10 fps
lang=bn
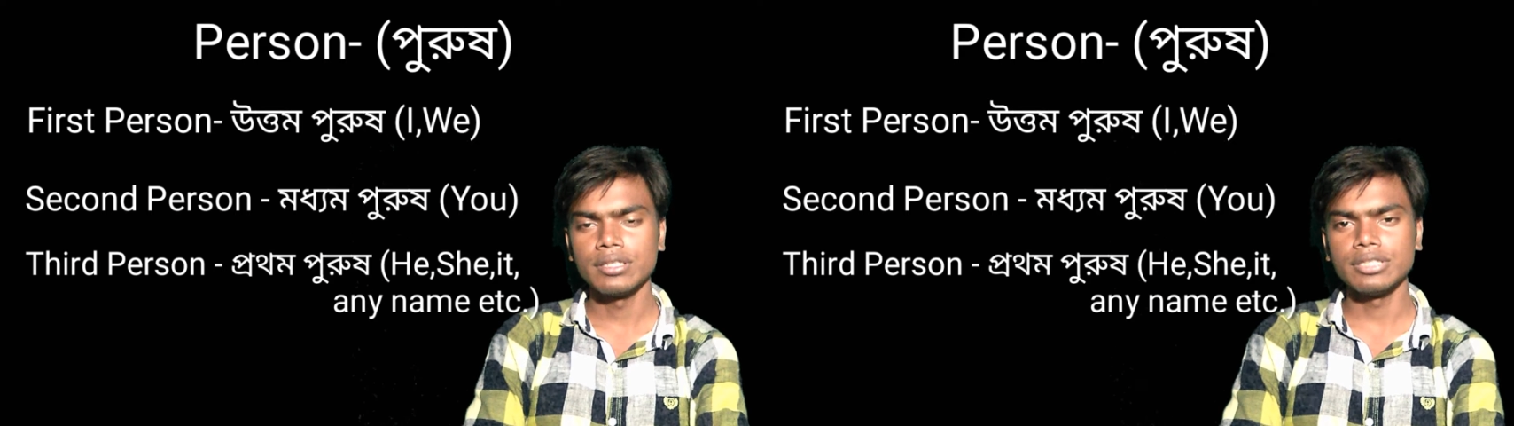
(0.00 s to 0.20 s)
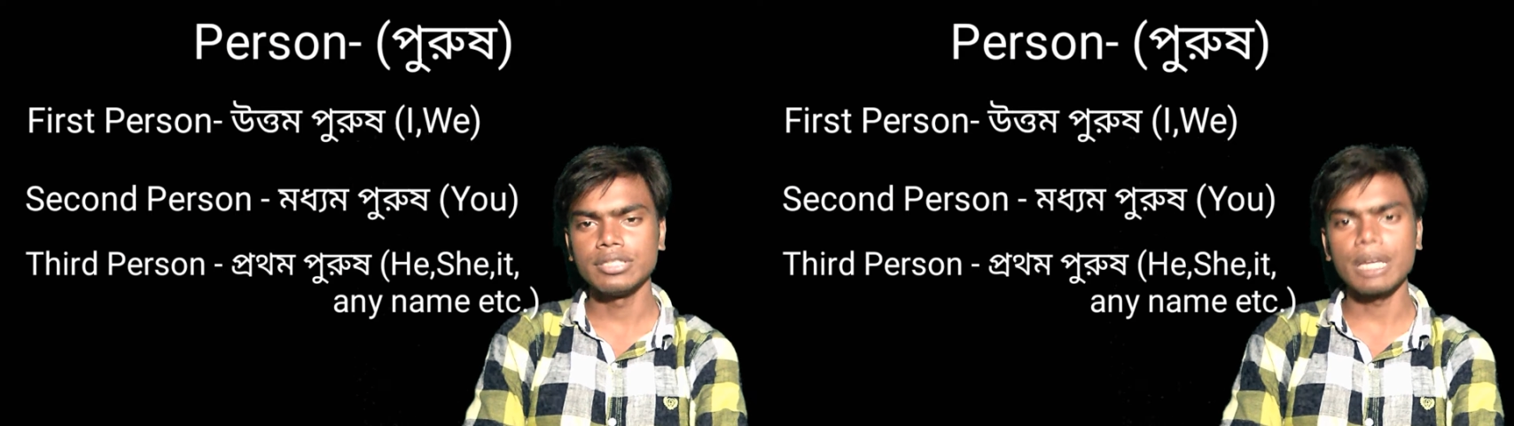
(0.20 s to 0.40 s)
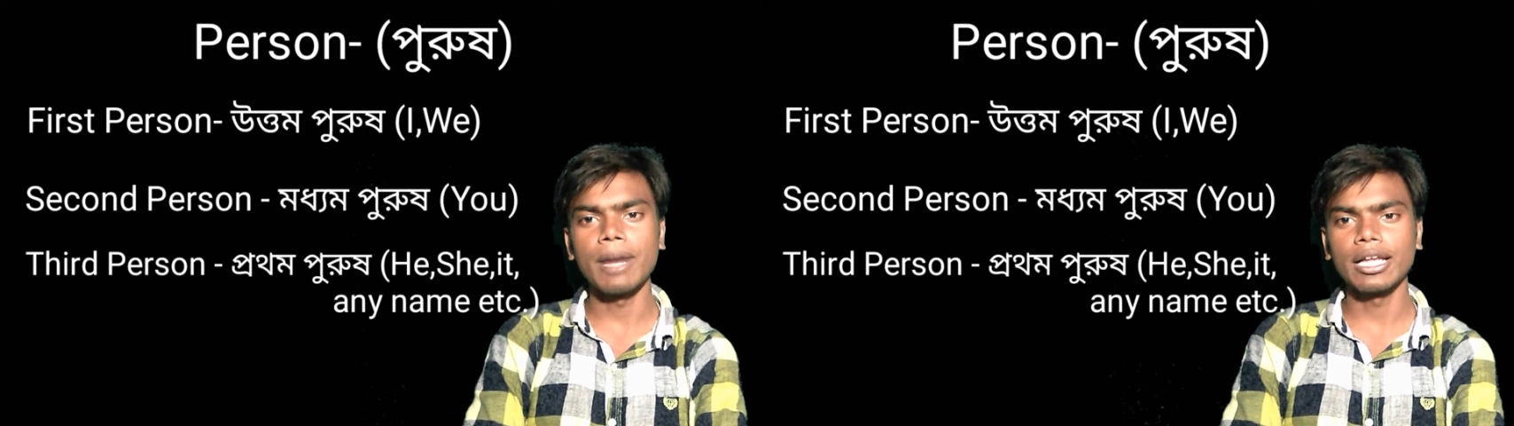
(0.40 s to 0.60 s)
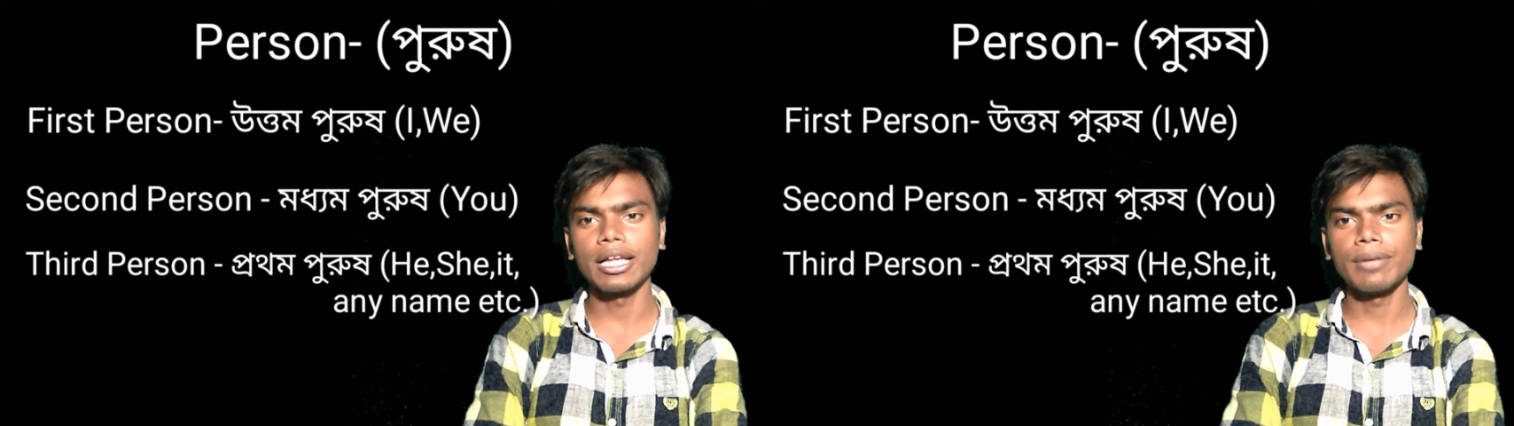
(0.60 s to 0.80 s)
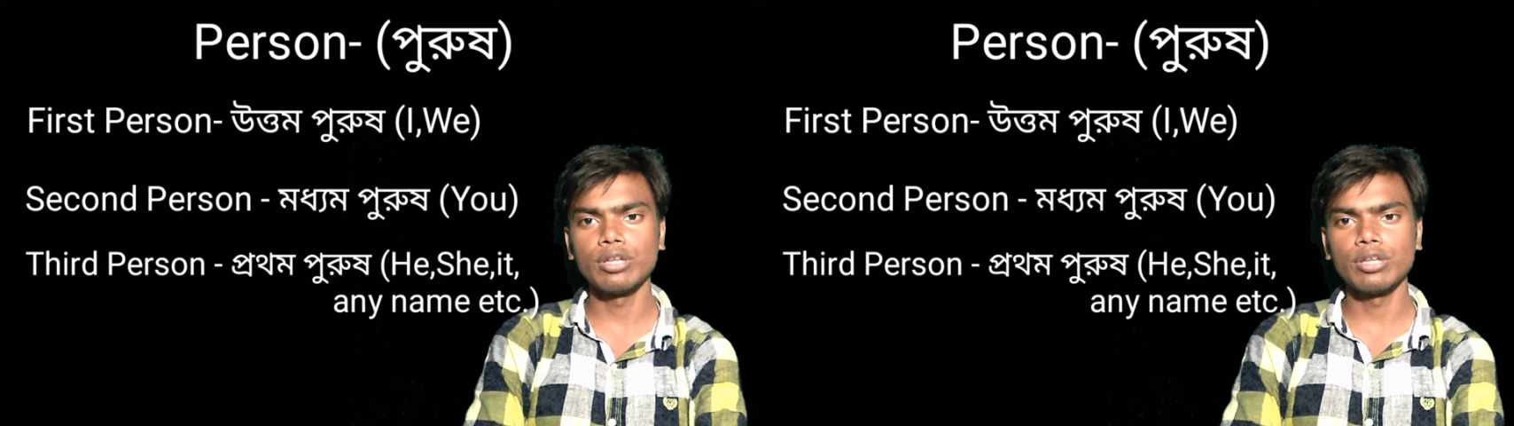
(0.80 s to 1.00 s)
যার বাংলা
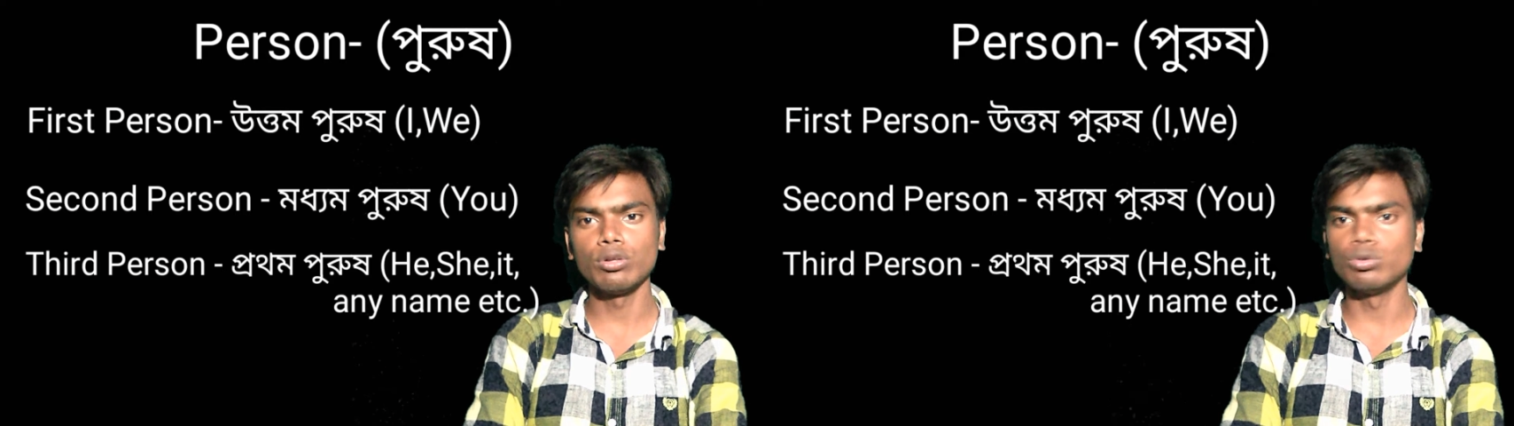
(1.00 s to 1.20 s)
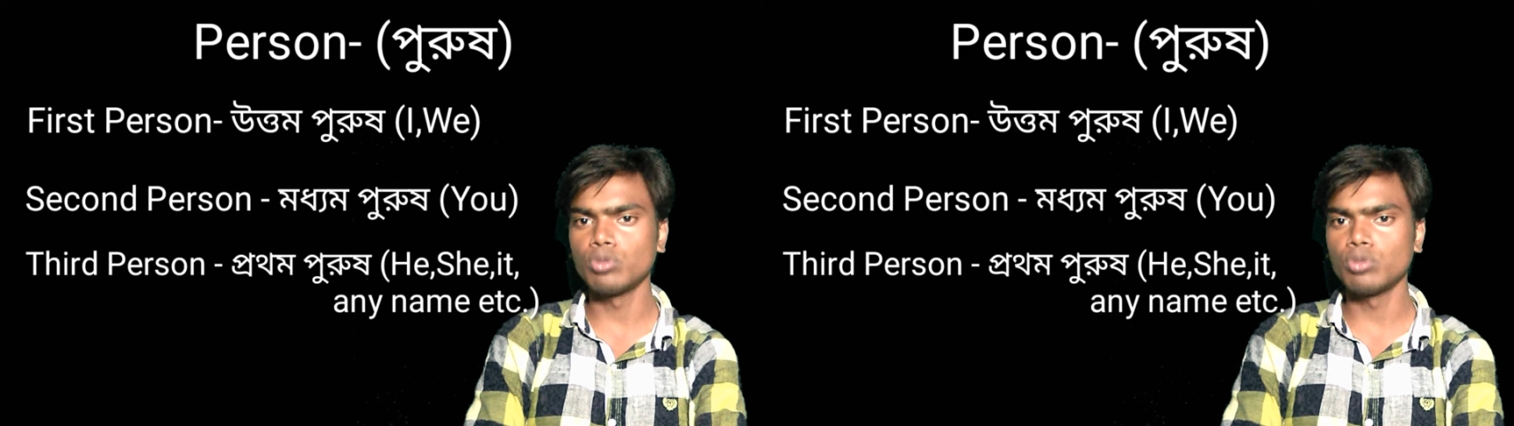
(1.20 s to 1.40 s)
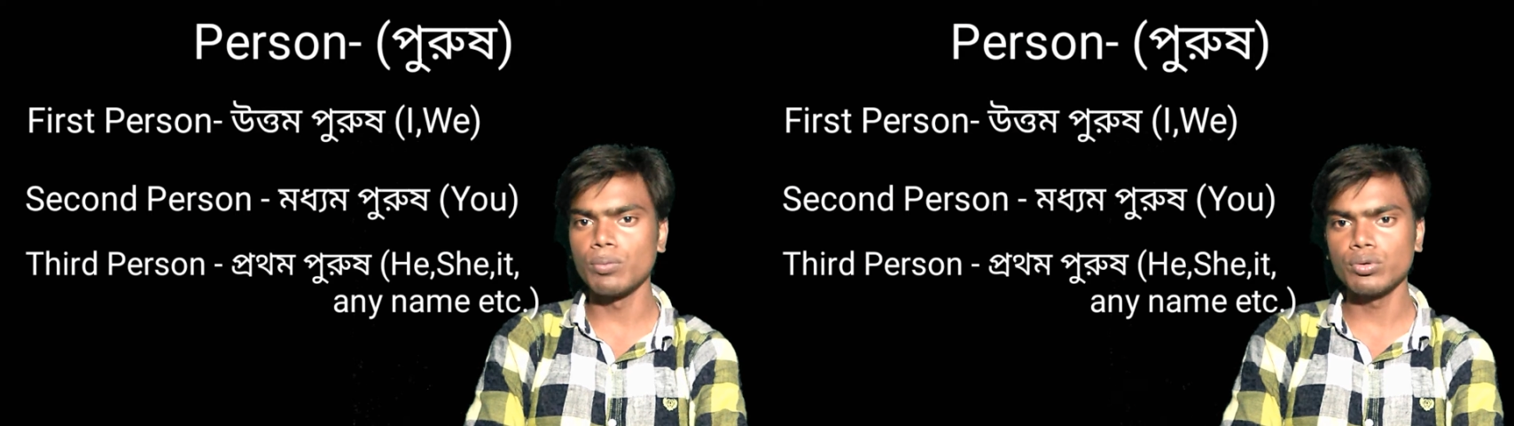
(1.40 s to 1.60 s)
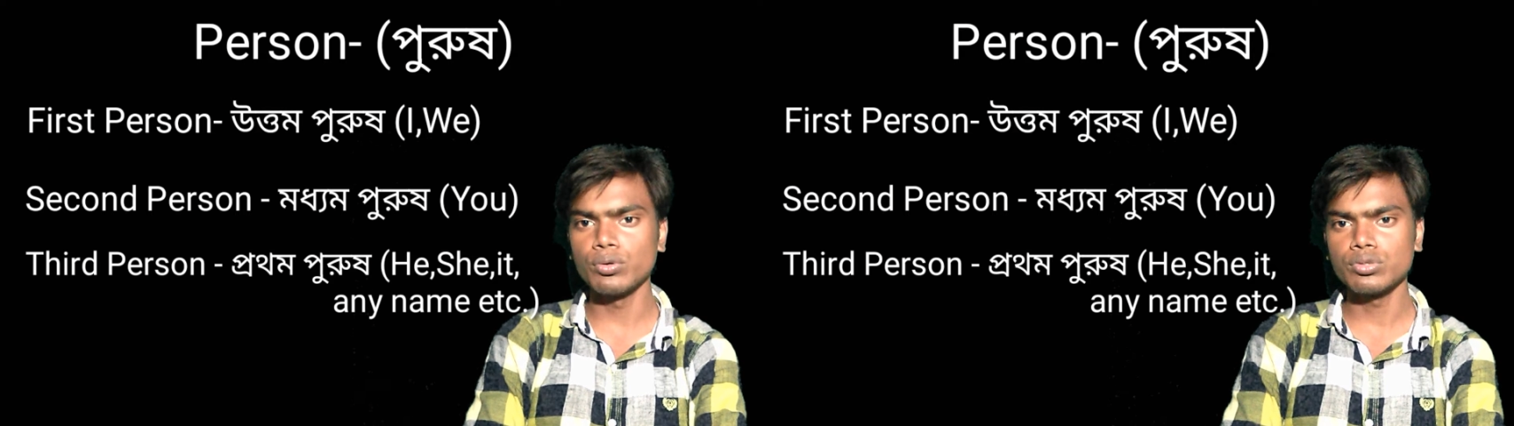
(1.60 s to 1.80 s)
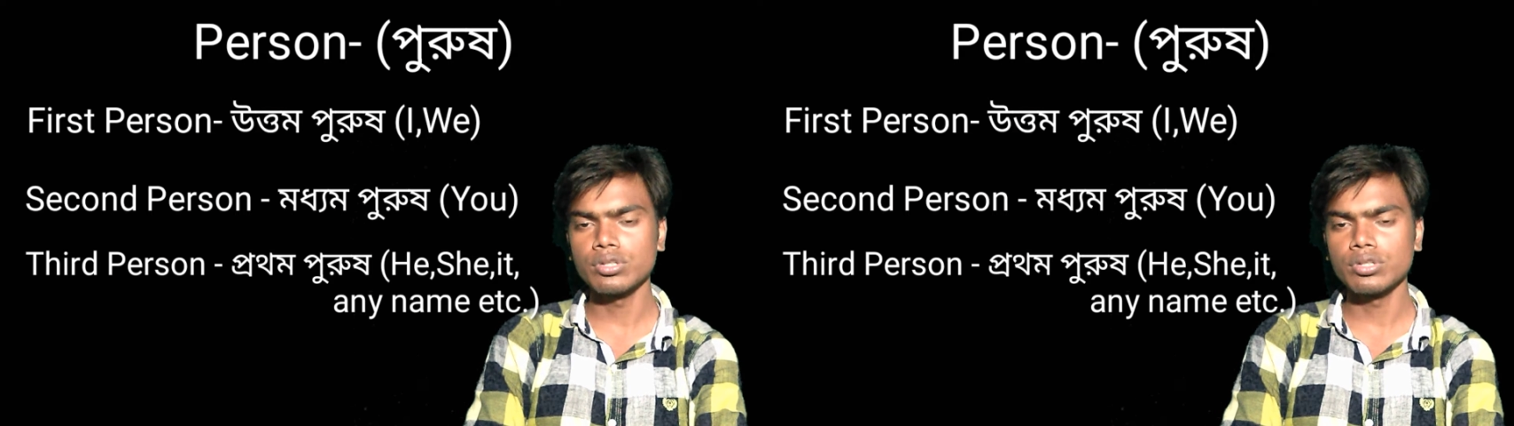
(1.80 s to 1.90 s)
মানে হলো উত্তম পুরুষ